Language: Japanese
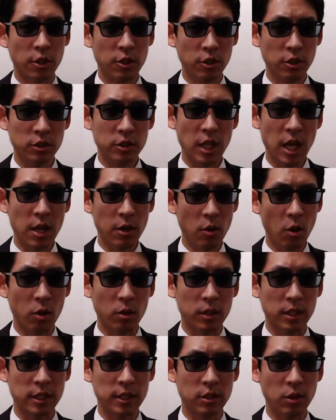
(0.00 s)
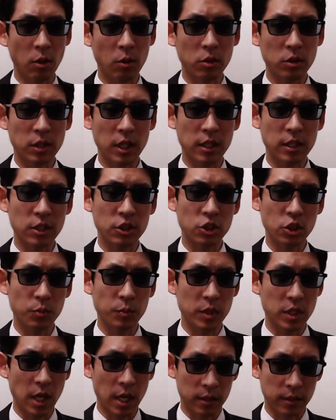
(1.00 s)
宮廷の貴族的趣
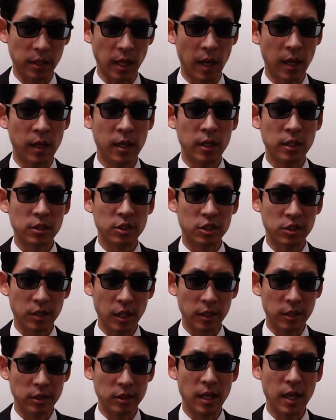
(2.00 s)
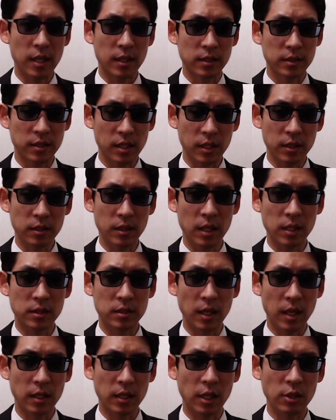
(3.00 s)
味に合った知的で洗練
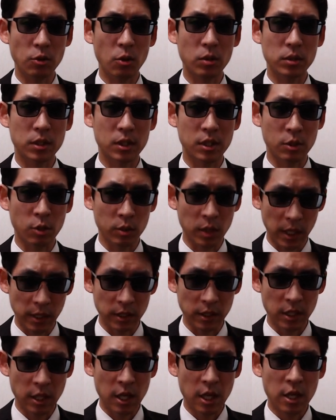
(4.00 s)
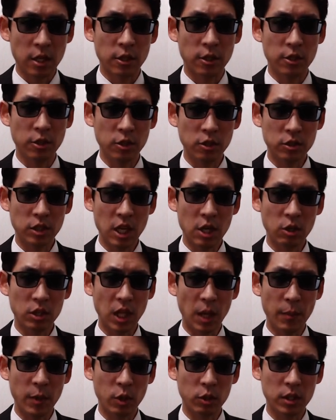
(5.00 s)
された様式となり、宮廷の
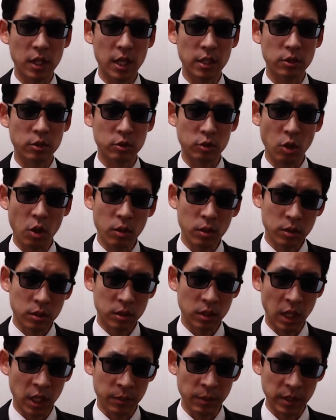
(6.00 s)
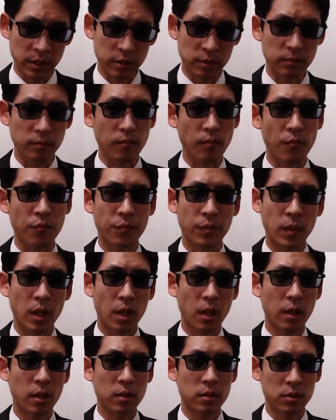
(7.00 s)
ための芸術となります。
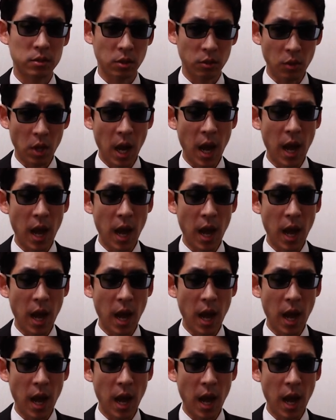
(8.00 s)
その